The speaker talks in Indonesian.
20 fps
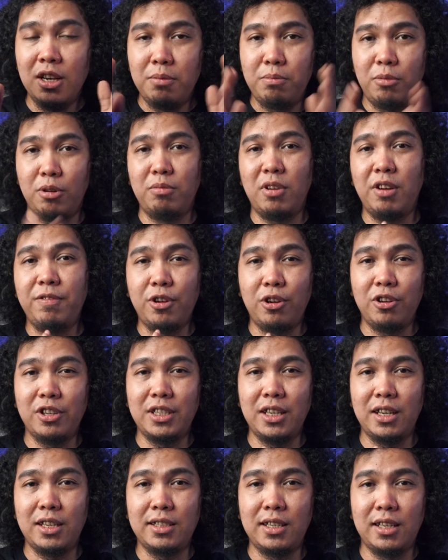Mohon maaf kalau
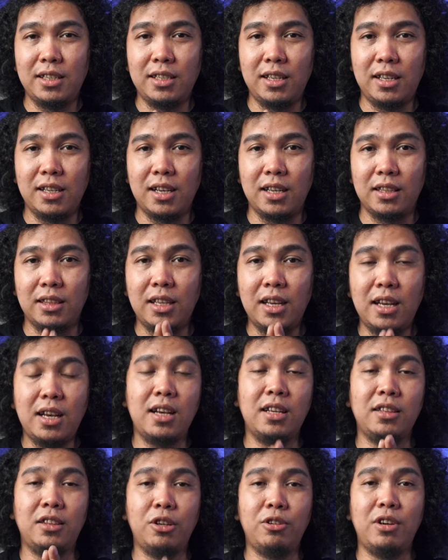saya ada salah-salah kata
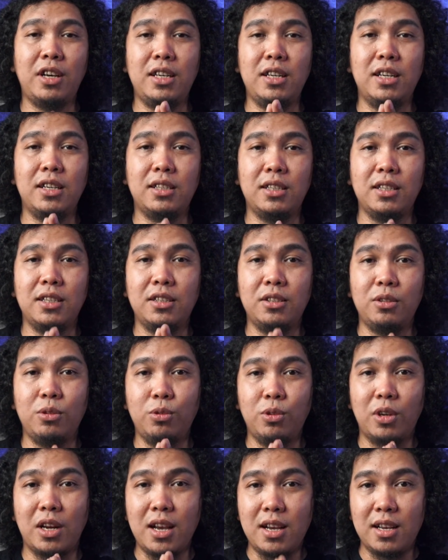atau ada
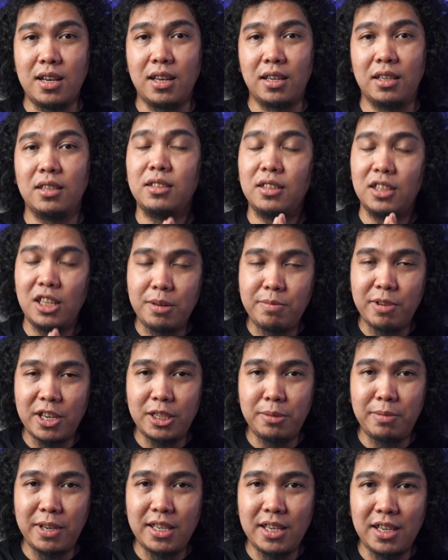kekurangan Terima
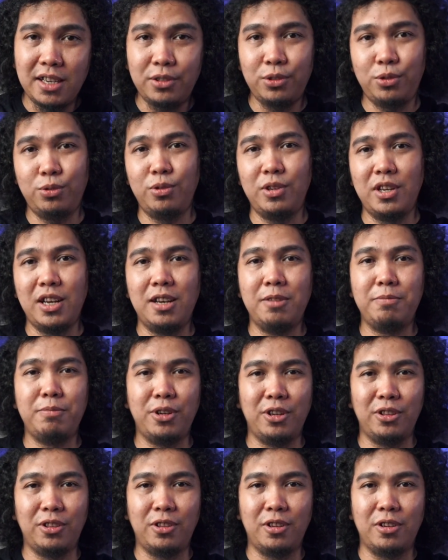kasih banyak sudah
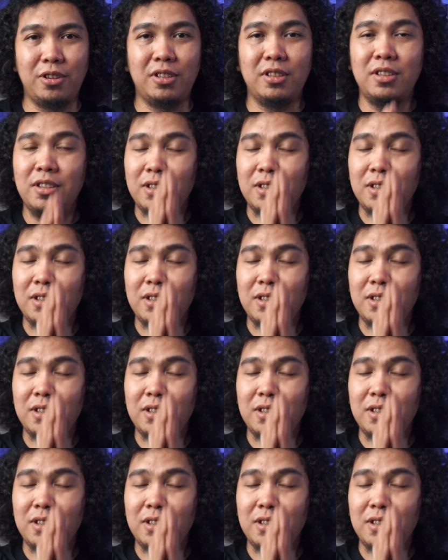menonton